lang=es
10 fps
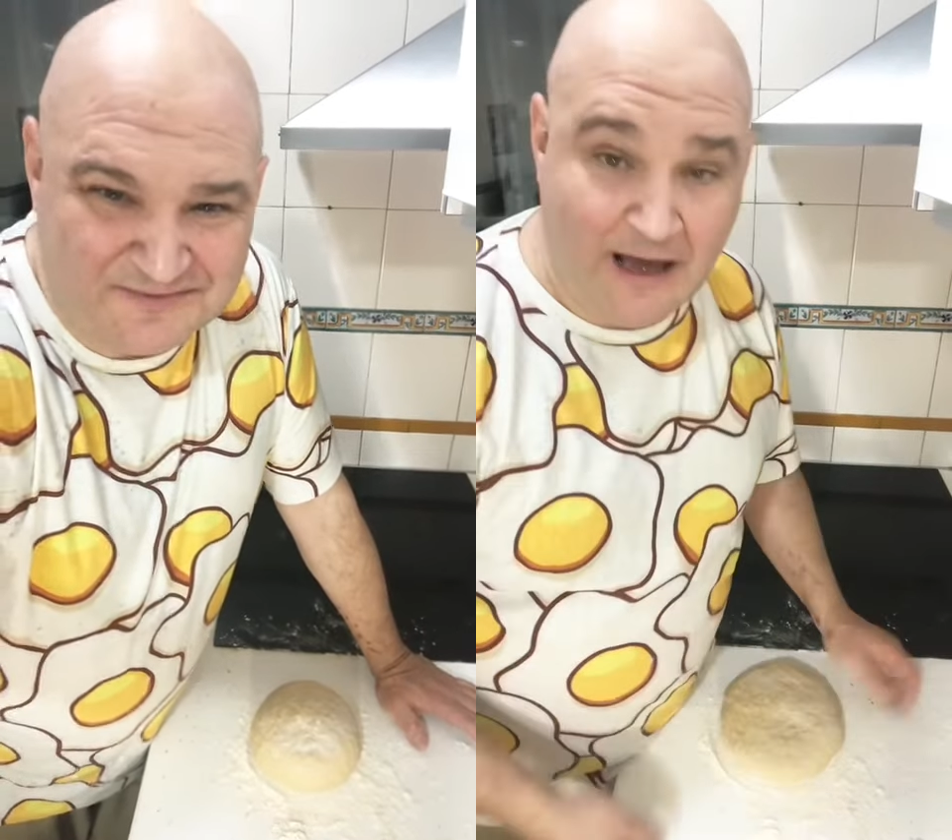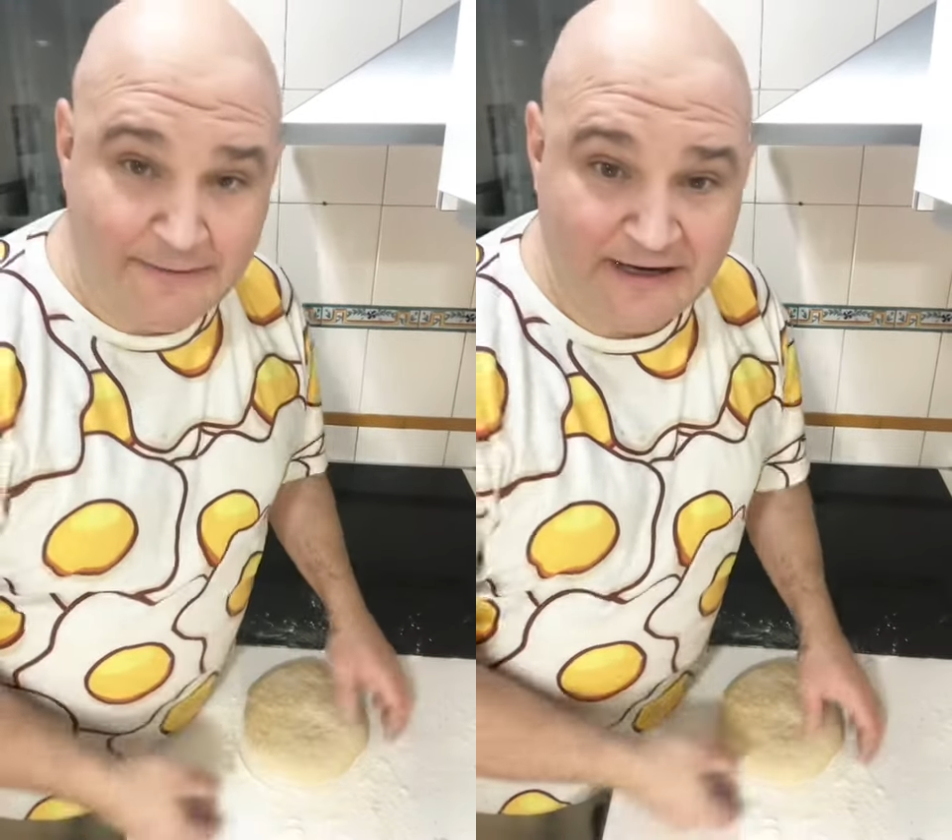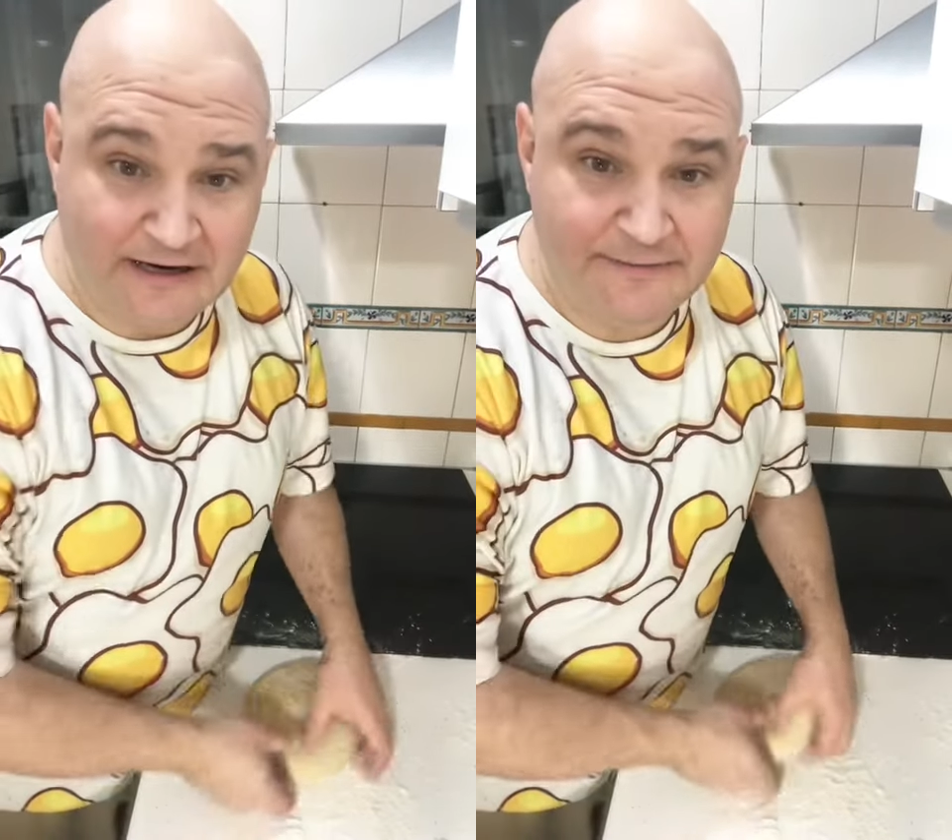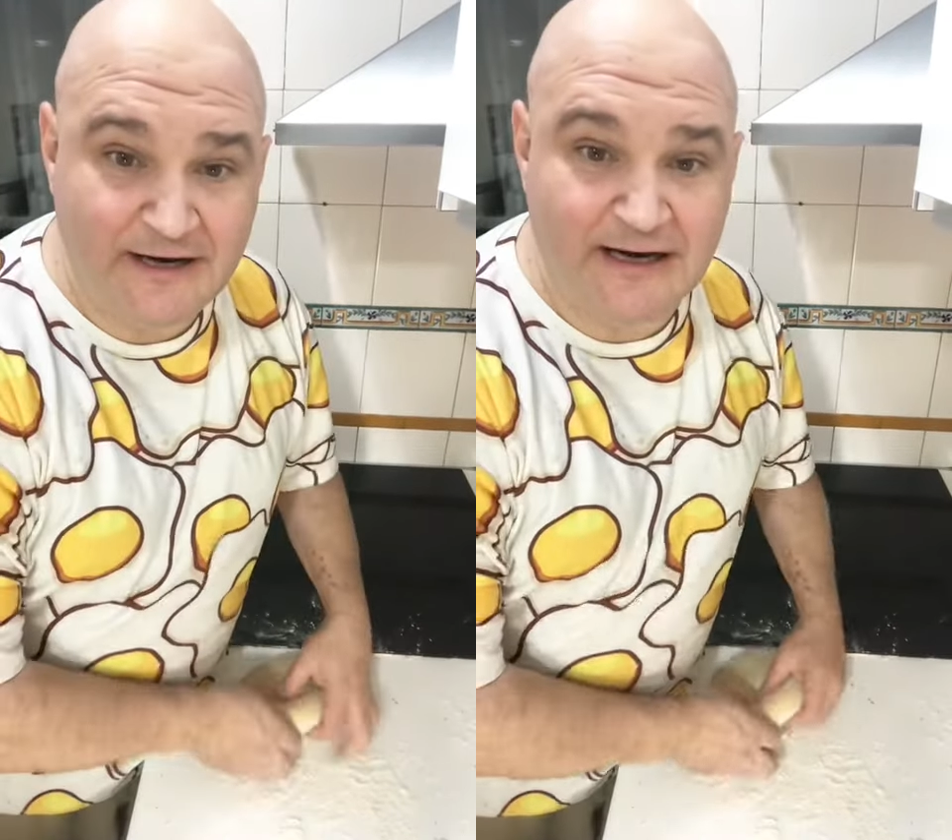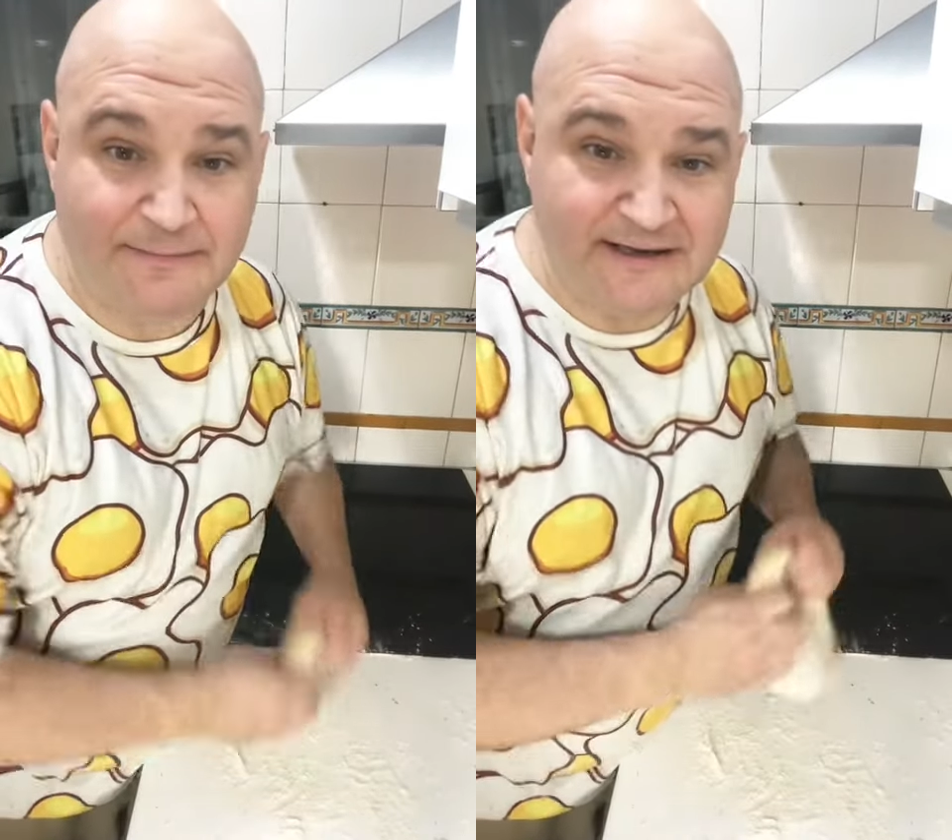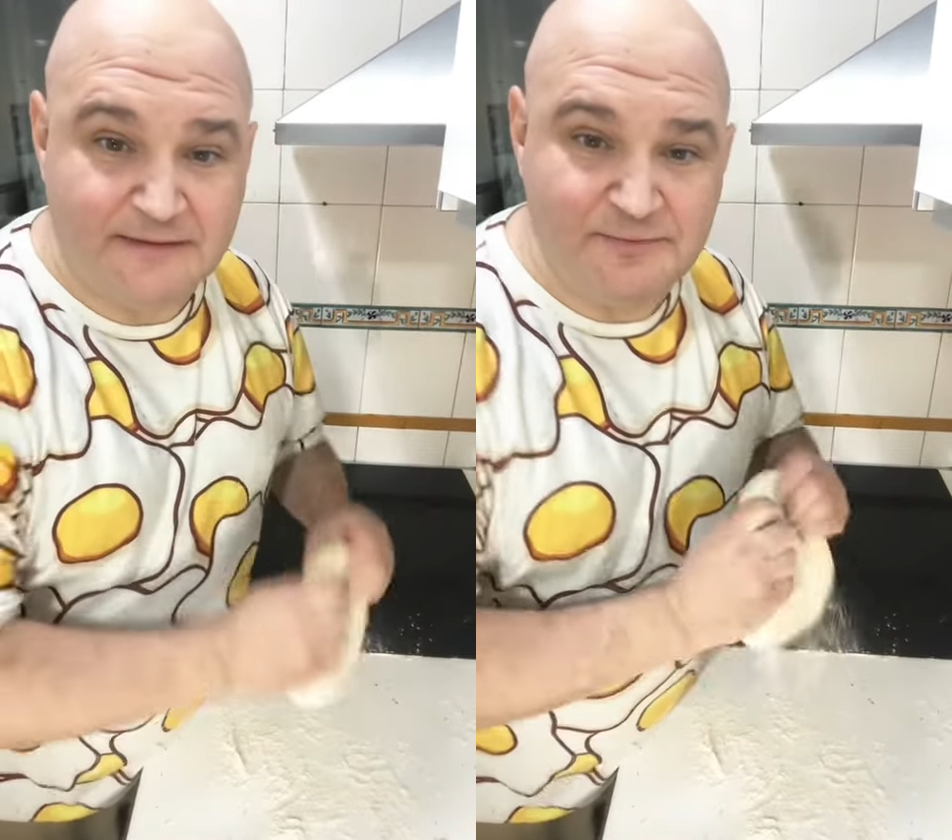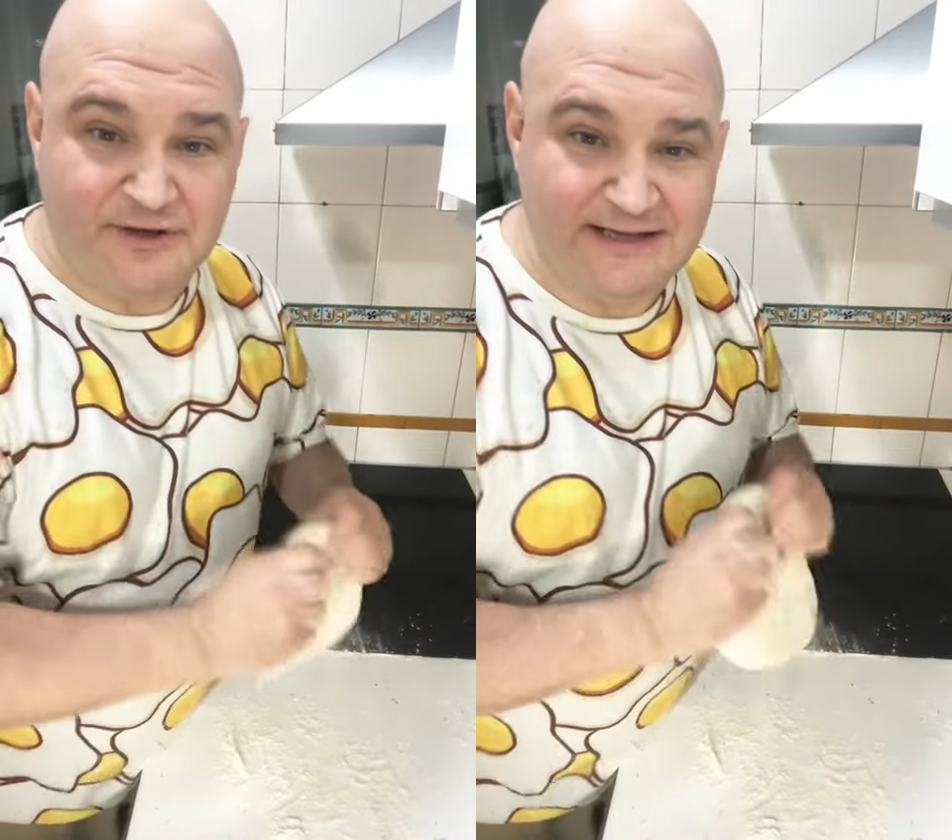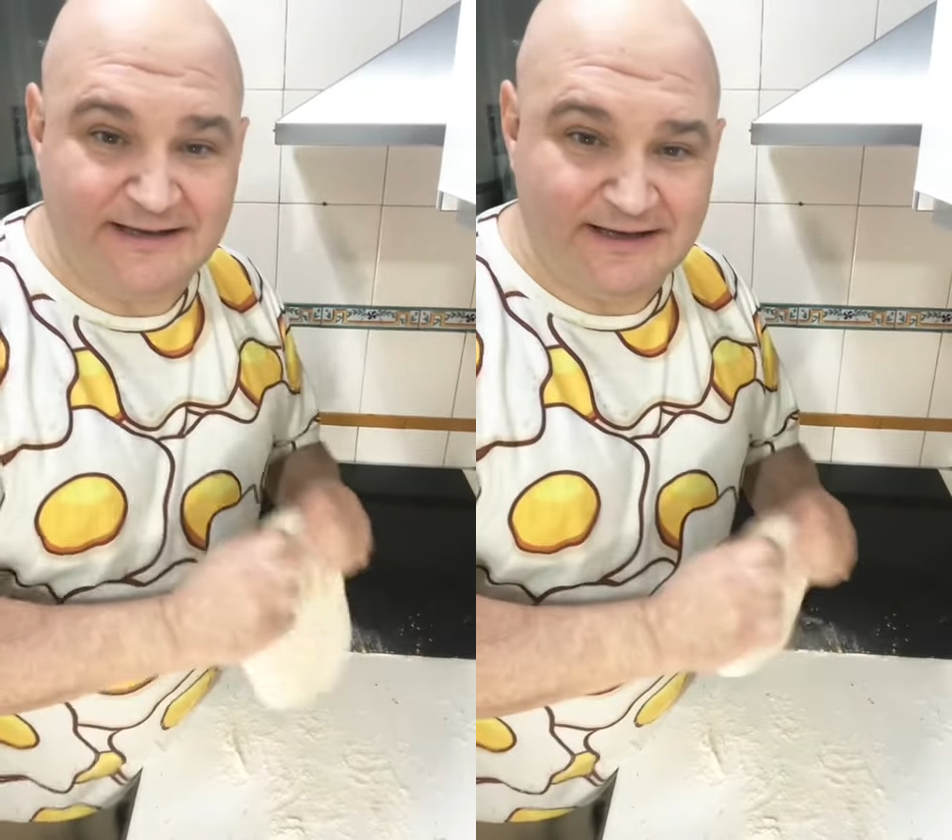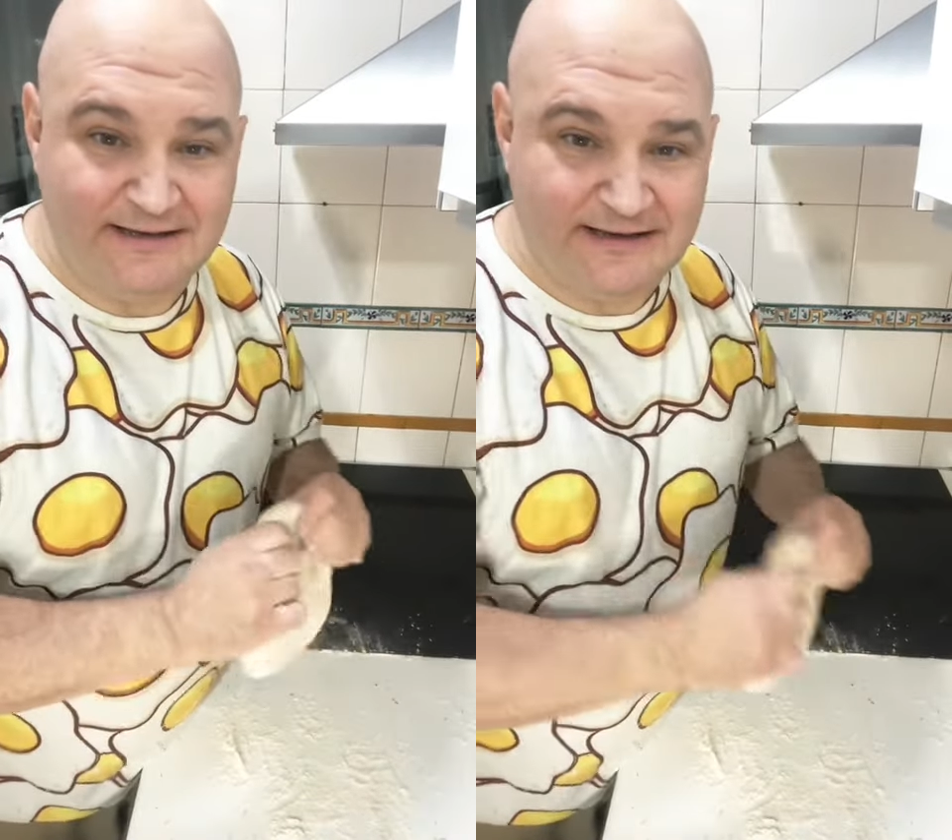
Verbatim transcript: A ver, ahora viene la parte importante.